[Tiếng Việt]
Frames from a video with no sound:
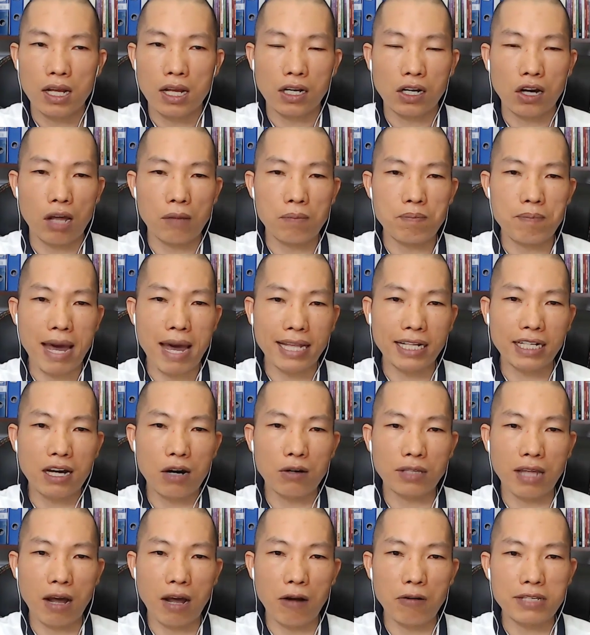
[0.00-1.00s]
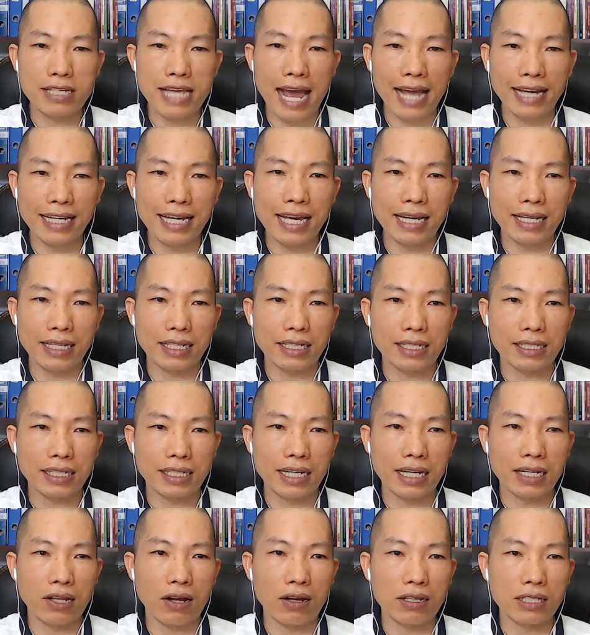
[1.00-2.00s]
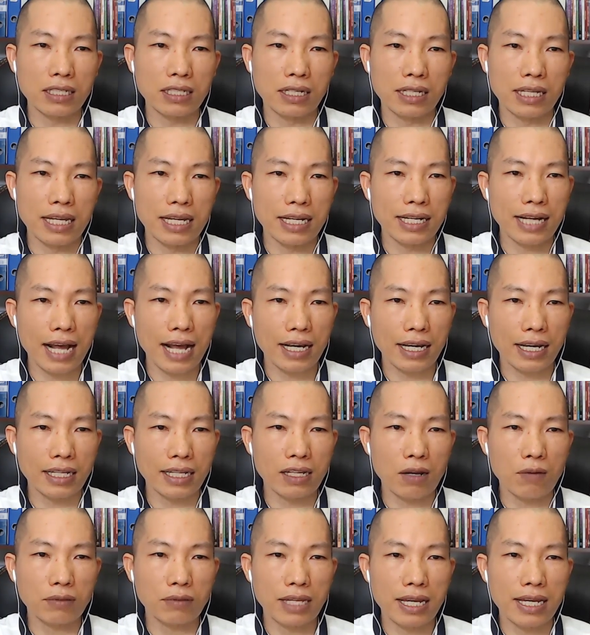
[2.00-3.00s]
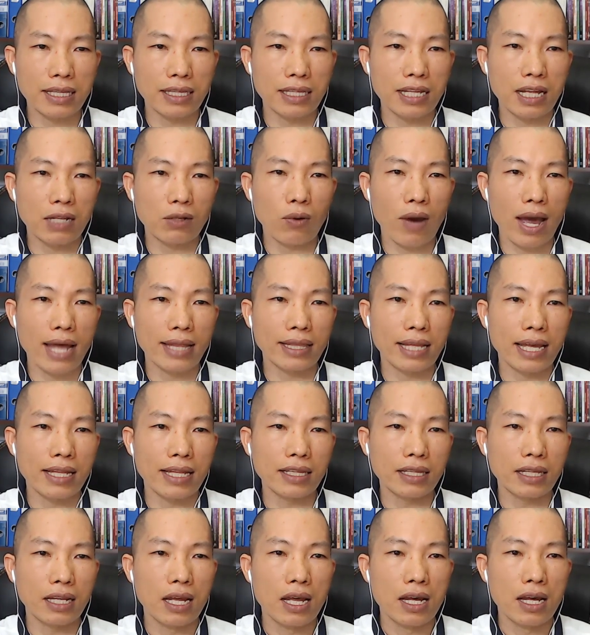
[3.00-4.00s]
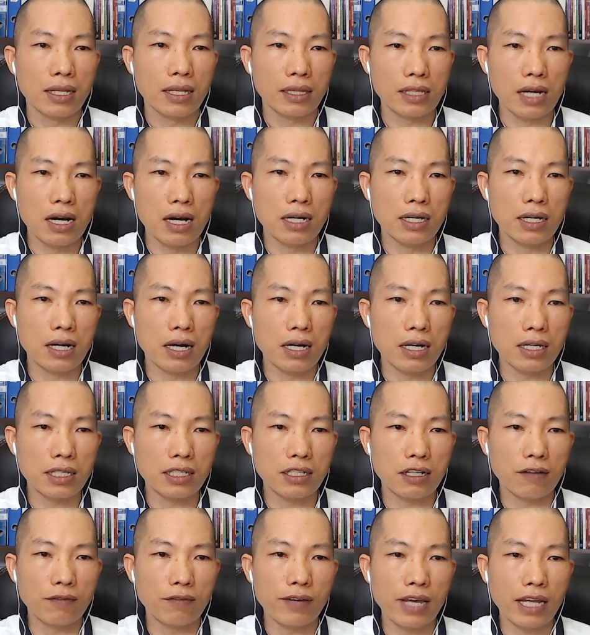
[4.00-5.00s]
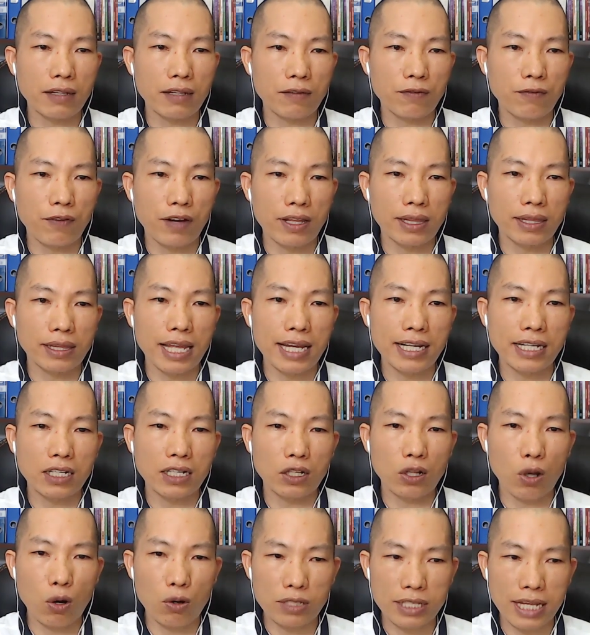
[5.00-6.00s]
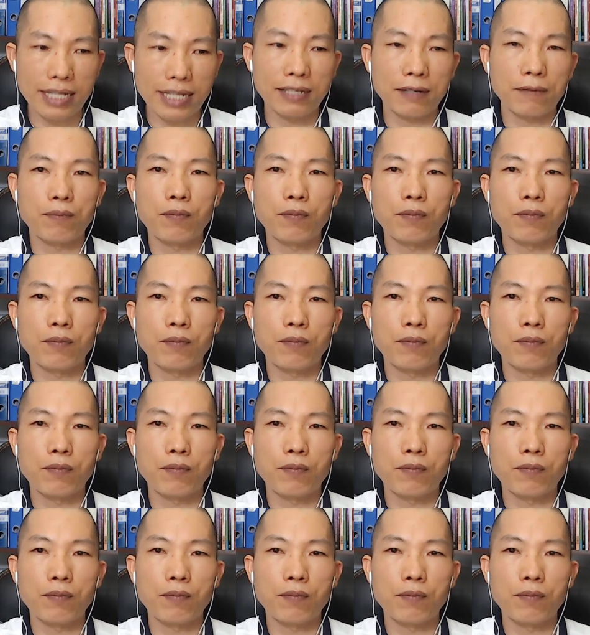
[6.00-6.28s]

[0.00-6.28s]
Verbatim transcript: Còn bán cầu não trái ấy, thì nó xử lý các cái thông tin liên quan đến từ ngữ, chữ viết, phân tích, logic.